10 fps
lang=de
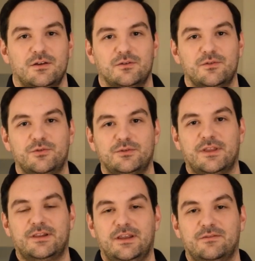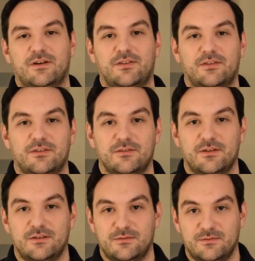Und zusätzlich, was,
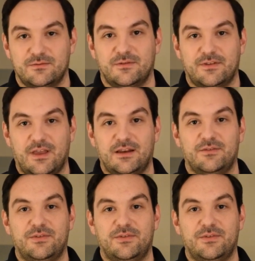was eigentlich